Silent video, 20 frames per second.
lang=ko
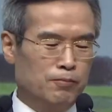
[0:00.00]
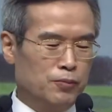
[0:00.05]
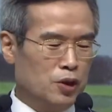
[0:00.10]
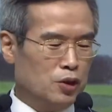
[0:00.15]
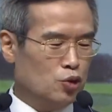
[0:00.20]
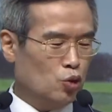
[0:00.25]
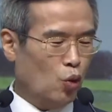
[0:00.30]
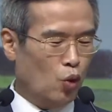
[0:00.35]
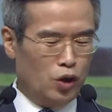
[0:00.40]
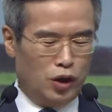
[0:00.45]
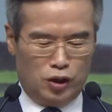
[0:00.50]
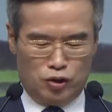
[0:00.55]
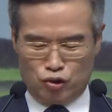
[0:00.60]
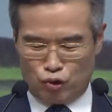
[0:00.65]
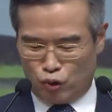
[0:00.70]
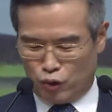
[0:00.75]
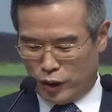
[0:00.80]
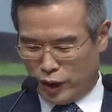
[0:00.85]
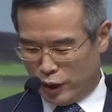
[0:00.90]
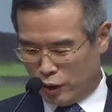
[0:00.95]
손이
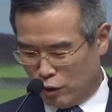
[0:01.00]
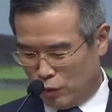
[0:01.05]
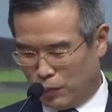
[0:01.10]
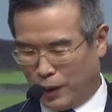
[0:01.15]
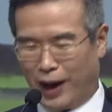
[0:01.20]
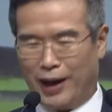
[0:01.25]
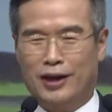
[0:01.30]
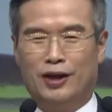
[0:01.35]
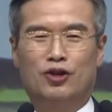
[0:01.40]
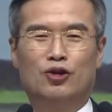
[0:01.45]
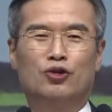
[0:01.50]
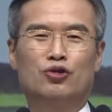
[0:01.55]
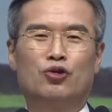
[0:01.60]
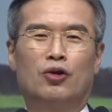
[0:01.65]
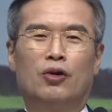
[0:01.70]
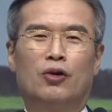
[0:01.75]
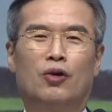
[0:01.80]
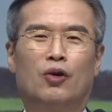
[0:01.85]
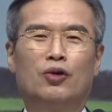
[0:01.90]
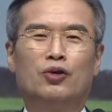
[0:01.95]
중요해요? 발이 더 중,
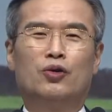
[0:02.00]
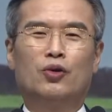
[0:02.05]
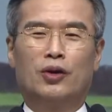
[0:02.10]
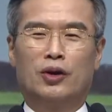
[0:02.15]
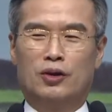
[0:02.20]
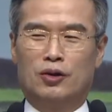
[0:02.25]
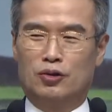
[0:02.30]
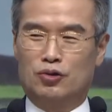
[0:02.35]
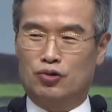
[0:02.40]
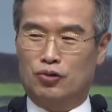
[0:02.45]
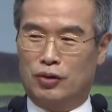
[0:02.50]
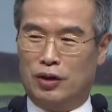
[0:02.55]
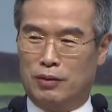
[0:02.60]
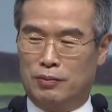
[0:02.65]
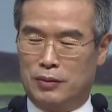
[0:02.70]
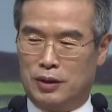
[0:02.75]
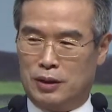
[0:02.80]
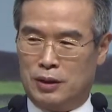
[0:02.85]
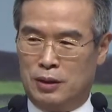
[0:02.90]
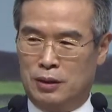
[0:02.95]
어떤 게 더
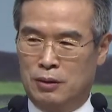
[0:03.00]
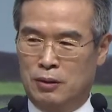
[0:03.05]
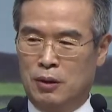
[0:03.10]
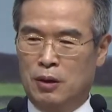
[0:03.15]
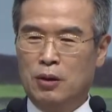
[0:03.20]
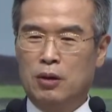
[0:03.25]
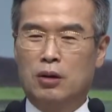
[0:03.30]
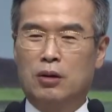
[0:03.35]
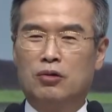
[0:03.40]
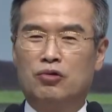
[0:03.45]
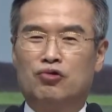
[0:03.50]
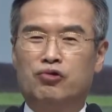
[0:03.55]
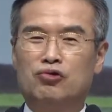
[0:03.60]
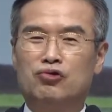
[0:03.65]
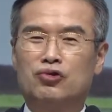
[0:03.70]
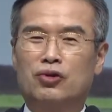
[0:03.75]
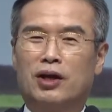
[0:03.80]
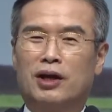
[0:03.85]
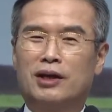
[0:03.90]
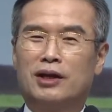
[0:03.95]
중요합니까? 여러분 둘
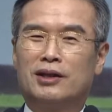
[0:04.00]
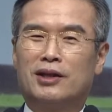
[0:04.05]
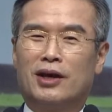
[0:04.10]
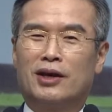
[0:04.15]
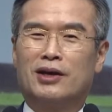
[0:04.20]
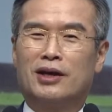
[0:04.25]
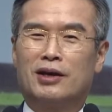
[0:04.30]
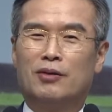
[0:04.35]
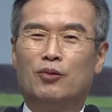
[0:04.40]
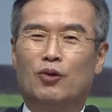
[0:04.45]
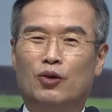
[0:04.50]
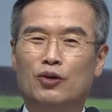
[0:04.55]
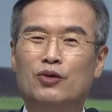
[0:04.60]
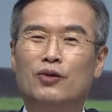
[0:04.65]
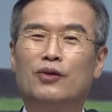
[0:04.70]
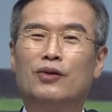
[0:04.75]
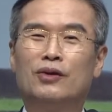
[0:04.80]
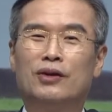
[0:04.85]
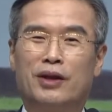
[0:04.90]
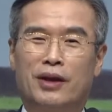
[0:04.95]
중에 하나 택하라면
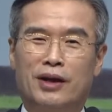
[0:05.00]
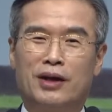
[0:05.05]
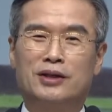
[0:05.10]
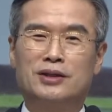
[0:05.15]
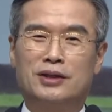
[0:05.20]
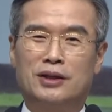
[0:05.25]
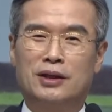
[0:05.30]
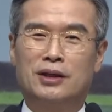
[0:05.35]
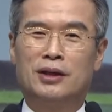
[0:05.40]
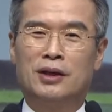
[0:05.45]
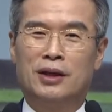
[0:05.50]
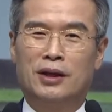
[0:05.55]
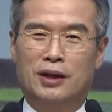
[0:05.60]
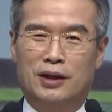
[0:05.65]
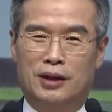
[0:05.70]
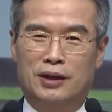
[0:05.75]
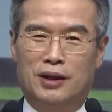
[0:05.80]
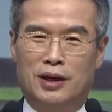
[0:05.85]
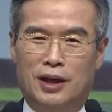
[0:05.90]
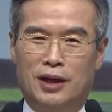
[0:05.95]
어떤 걸
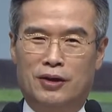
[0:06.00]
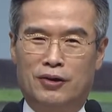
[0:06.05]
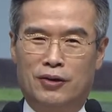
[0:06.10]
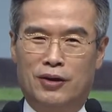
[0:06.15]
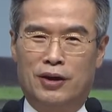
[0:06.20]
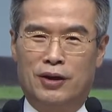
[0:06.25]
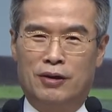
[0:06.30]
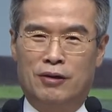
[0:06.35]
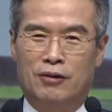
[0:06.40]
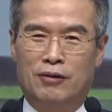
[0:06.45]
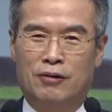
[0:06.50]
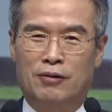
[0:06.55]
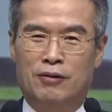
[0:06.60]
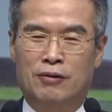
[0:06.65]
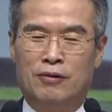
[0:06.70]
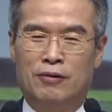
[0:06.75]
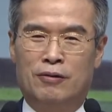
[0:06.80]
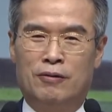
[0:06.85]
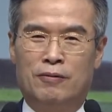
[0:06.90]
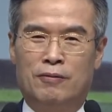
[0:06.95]
택하시겠냐 이거예요.
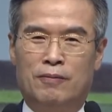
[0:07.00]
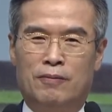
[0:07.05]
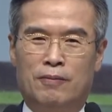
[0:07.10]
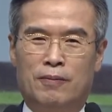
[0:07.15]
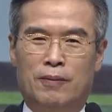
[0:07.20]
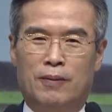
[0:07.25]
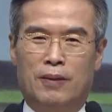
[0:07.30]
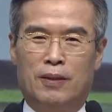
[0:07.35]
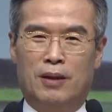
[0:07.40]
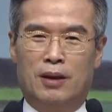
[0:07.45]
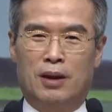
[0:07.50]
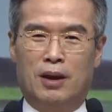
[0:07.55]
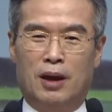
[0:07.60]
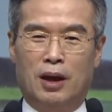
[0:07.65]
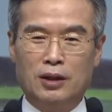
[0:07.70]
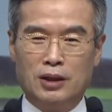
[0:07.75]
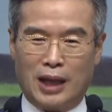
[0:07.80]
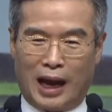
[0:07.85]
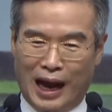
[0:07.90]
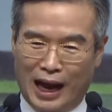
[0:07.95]

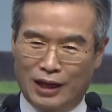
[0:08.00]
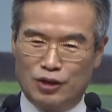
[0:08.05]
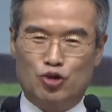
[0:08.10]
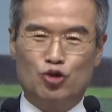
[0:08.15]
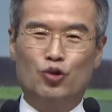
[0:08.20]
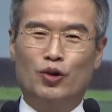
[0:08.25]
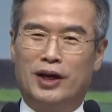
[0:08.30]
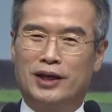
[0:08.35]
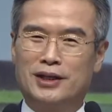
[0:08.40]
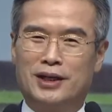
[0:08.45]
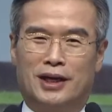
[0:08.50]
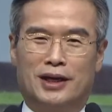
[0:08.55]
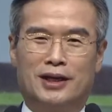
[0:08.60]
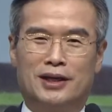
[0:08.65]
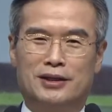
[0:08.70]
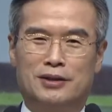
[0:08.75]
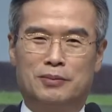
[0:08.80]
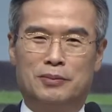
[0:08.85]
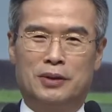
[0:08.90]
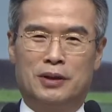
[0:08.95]
다 중요하지
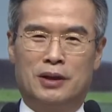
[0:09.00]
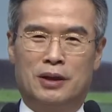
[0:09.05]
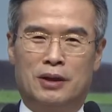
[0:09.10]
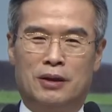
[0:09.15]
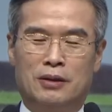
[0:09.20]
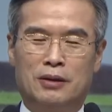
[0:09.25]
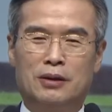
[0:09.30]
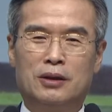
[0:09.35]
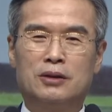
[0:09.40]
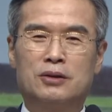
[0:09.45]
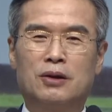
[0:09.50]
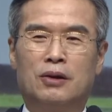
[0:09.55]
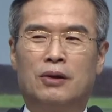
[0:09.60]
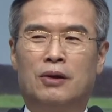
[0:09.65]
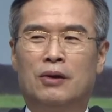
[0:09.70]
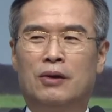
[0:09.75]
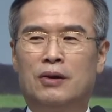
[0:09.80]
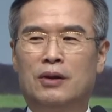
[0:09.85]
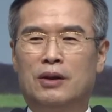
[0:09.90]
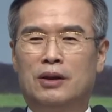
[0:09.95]
않겠습니까?
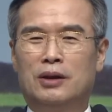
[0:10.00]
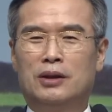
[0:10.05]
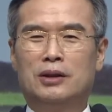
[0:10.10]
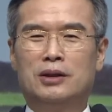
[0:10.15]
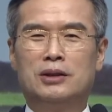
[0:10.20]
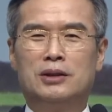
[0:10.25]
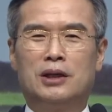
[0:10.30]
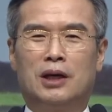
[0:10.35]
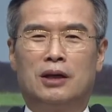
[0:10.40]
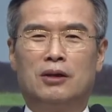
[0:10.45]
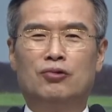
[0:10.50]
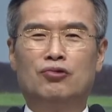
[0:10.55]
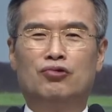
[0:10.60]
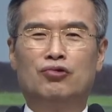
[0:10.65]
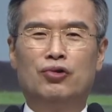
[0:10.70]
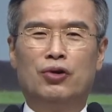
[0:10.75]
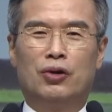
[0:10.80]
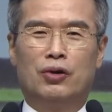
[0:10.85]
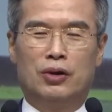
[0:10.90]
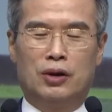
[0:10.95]
그래서 은사는
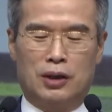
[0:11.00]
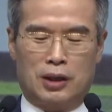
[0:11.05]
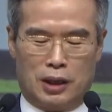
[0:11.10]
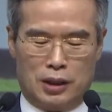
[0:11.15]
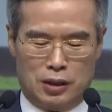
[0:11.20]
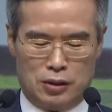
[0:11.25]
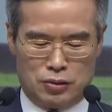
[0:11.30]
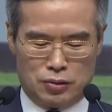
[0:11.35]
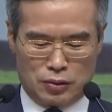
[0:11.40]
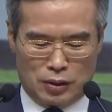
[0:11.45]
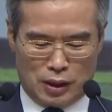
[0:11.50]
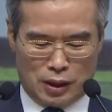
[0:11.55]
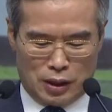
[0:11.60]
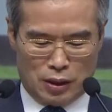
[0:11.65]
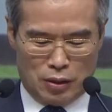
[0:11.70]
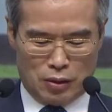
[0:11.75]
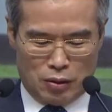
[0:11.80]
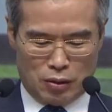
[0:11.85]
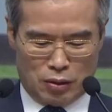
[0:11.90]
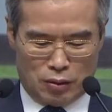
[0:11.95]
우열을 가릴
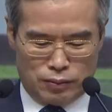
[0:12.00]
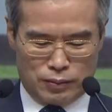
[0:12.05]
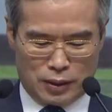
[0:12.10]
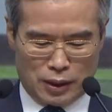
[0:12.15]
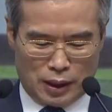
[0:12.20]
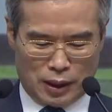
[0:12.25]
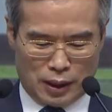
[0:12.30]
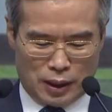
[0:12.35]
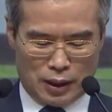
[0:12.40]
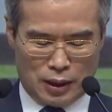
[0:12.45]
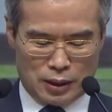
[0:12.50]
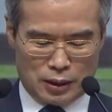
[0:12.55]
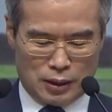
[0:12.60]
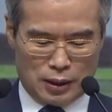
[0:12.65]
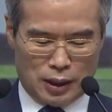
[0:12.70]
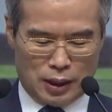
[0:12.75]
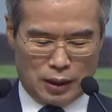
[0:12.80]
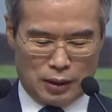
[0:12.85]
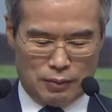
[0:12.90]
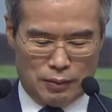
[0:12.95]
수가 없다 그
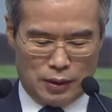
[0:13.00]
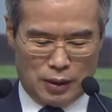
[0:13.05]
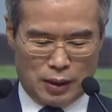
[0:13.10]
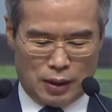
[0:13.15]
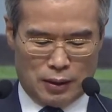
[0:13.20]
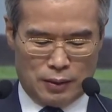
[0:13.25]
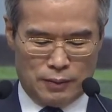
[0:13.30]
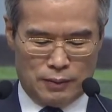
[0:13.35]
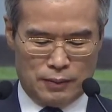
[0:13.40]
얘기입니다.